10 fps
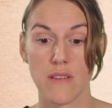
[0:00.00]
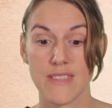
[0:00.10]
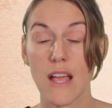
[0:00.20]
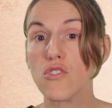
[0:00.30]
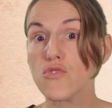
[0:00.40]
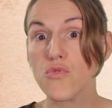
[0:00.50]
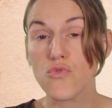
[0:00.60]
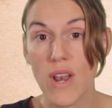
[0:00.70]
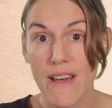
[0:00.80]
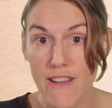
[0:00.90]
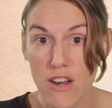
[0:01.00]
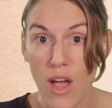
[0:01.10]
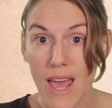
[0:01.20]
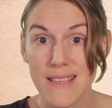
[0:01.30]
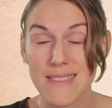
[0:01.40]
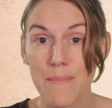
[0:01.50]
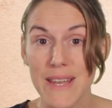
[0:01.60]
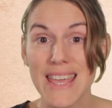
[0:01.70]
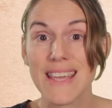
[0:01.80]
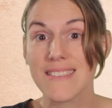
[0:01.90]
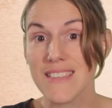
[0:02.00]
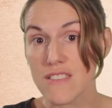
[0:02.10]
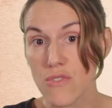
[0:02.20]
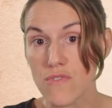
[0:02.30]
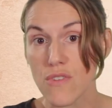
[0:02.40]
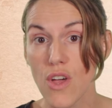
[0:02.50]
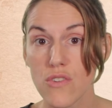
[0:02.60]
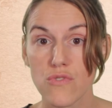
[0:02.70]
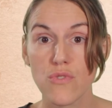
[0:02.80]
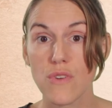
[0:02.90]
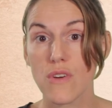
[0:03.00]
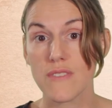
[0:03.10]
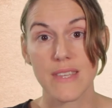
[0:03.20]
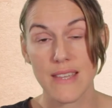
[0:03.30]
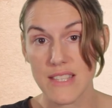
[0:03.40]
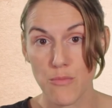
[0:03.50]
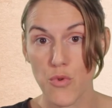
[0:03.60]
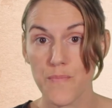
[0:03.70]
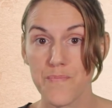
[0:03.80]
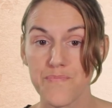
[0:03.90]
accordent donc de la valeur à la simple existence de euh, ces animaux.